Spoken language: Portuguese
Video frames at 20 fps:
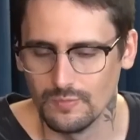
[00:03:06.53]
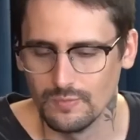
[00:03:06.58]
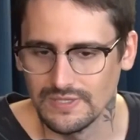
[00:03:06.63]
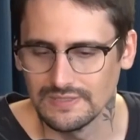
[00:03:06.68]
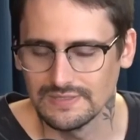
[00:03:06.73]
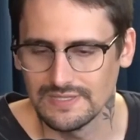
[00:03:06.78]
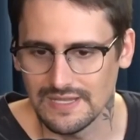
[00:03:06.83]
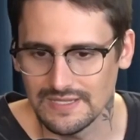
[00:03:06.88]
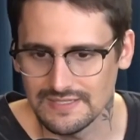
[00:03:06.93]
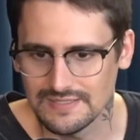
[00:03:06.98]

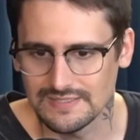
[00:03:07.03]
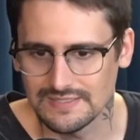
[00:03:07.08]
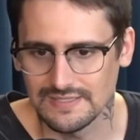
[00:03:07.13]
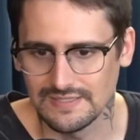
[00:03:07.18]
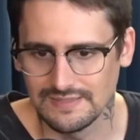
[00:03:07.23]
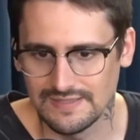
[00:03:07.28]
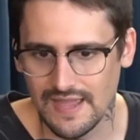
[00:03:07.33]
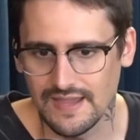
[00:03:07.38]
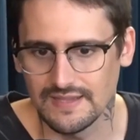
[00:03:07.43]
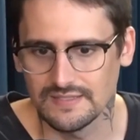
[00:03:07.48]
uma das
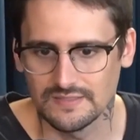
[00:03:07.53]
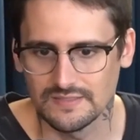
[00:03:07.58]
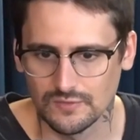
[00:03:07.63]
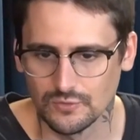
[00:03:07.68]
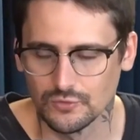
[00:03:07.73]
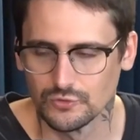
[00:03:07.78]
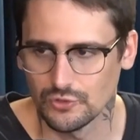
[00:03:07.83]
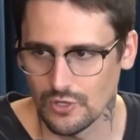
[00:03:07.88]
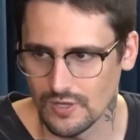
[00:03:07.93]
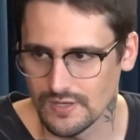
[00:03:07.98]
ideias
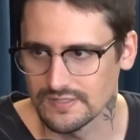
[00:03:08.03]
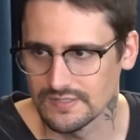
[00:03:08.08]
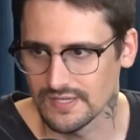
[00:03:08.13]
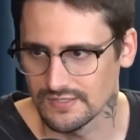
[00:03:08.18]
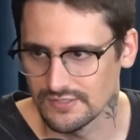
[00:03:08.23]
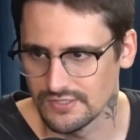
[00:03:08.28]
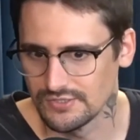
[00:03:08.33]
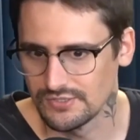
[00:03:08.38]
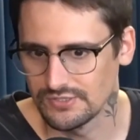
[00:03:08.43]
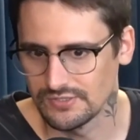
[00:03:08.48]
ilusórias
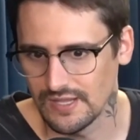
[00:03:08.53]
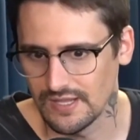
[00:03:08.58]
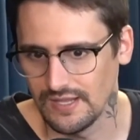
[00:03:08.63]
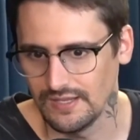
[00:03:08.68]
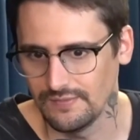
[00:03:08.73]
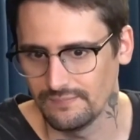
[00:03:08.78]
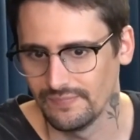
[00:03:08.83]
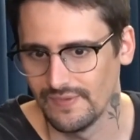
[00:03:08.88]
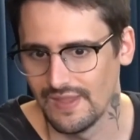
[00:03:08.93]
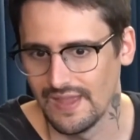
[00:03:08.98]
que a gente
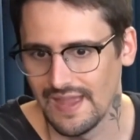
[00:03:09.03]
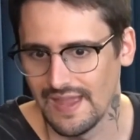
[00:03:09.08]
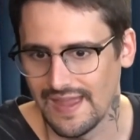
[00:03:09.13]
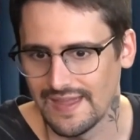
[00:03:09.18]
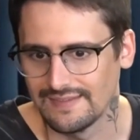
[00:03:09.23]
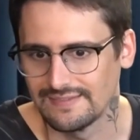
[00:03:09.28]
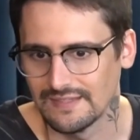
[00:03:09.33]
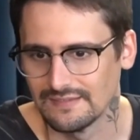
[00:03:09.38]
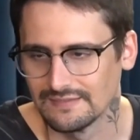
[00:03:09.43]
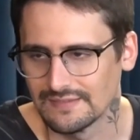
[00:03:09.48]
tem
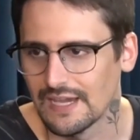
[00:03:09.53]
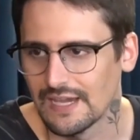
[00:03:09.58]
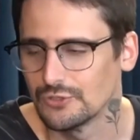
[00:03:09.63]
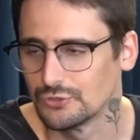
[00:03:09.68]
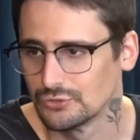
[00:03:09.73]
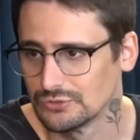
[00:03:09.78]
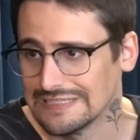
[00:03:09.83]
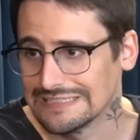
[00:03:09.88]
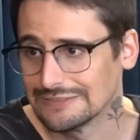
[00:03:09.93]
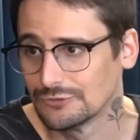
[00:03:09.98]
é tentar
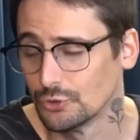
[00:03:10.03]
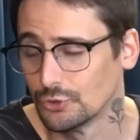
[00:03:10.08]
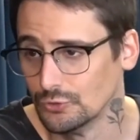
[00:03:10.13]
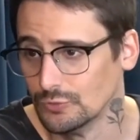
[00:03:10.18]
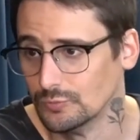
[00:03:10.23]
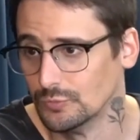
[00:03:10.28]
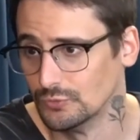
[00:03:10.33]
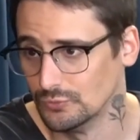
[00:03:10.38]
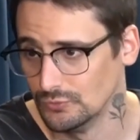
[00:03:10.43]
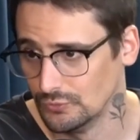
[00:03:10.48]
ajudar
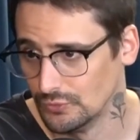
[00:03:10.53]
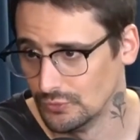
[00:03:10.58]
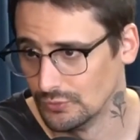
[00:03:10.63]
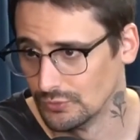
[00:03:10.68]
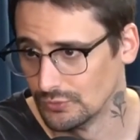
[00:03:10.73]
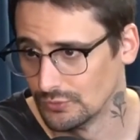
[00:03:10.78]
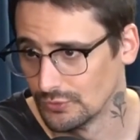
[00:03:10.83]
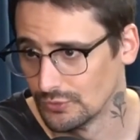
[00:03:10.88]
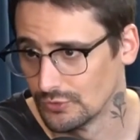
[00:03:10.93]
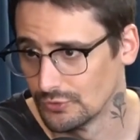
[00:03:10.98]
todo mundo.
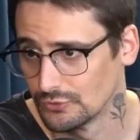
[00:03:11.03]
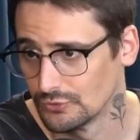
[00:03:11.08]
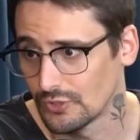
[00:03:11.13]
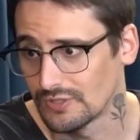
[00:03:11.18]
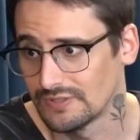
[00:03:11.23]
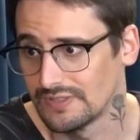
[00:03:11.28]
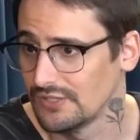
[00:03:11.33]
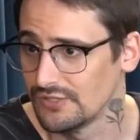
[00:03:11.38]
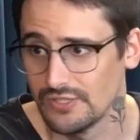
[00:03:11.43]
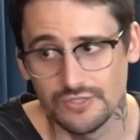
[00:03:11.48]
Hum.
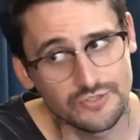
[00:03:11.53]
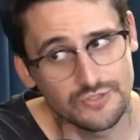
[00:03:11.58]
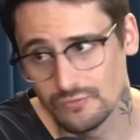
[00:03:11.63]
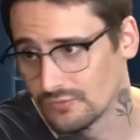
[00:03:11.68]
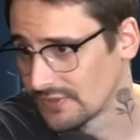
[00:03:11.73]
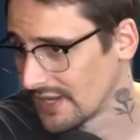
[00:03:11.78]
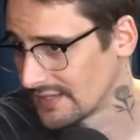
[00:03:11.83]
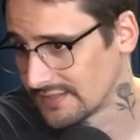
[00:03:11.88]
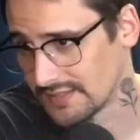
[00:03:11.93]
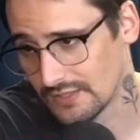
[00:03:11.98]
Só que tem gente
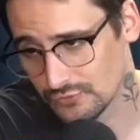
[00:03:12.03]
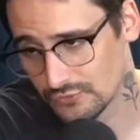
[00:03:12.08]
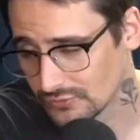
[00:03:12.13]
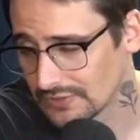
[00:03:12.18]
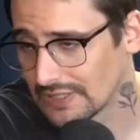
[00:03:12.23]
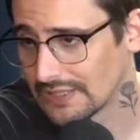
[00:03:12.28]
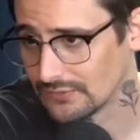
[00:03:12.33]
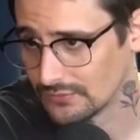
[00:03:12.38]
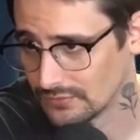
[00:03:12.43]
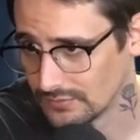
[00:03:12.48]
que não quer ser
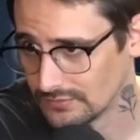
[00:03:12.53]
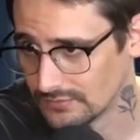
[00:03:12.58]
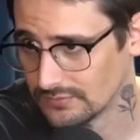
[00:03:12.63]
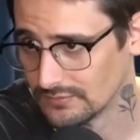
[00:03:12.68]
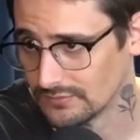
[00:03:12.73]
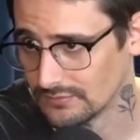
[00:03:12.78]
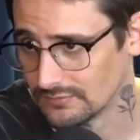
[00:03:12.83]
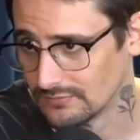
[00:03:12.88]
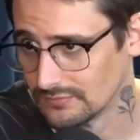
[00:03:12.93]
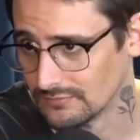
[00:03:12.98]
ajudado.
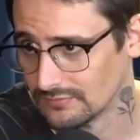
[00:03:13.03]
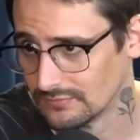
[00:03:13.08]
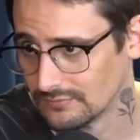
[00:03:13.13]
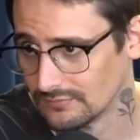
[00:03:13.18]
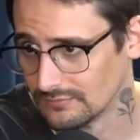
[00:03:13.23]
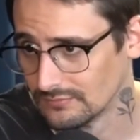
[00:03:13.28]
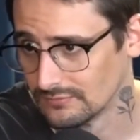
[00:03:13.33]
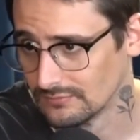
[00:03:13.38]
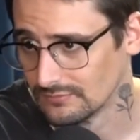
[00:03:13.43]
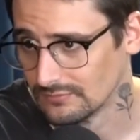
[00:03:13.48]

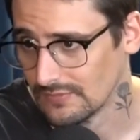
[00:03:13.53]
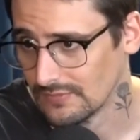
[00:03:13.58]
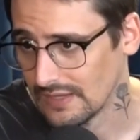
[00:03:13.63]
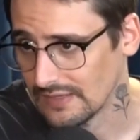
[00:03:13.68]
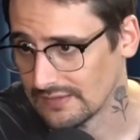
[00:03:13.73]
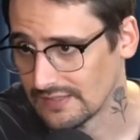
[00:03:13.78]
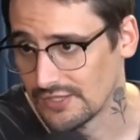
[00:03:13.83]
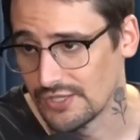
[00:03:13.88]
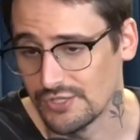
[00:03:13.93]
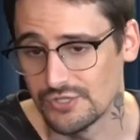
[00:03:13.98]

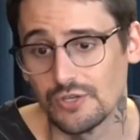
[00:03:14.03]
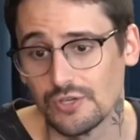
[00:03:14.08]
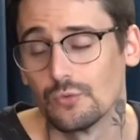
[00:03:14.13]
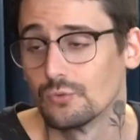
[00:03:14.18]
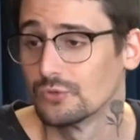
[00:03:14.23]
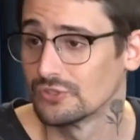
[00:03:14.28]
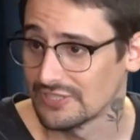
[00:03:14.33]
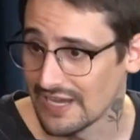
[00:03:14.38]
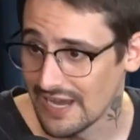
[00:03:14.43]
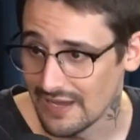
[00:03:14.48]
Tem gente que
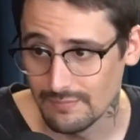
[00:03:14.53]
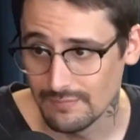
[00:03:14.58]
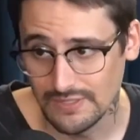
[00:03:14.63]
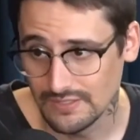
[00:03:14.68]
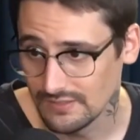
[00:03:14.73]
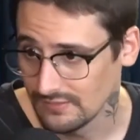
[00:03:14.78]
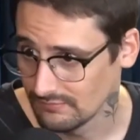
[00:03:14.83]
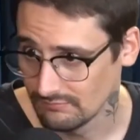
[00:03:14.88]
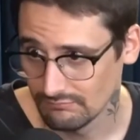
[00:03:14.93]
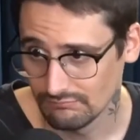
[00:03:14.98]
não
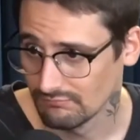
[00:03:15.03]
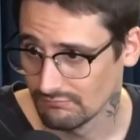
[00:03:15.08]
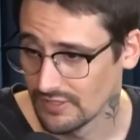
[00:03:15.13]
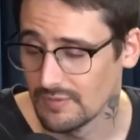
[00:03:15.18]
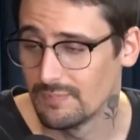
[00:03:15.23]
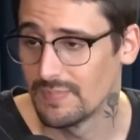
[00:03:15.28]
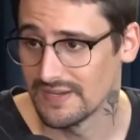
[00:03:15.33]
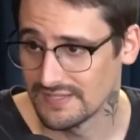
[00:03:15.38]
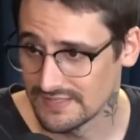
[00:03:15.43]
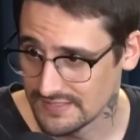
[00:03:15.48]
sabe
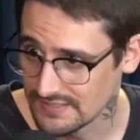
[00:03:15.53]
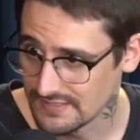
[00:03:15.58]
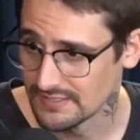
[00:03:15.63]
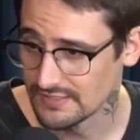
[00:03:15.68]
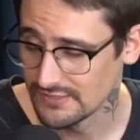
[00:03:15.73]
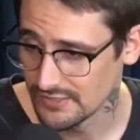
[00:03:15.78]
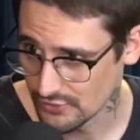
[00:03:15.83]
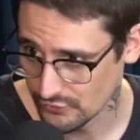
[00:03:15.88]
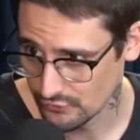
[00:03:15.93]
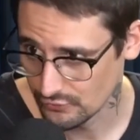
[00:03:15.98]
que
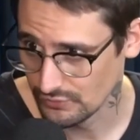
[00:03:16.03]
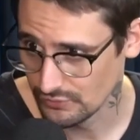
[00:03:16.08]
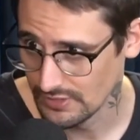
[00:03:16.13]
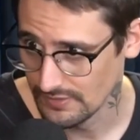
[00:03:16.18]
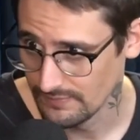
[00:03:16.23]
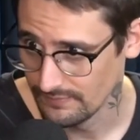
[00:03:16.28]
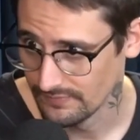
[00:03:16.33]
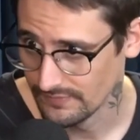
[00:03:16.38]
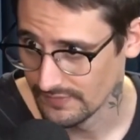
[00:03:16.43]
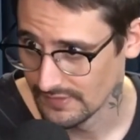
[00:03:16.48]
precisa de
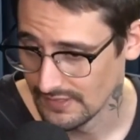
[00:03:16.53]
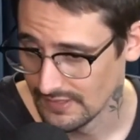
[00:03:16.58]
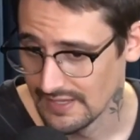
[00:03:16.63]
ajuda.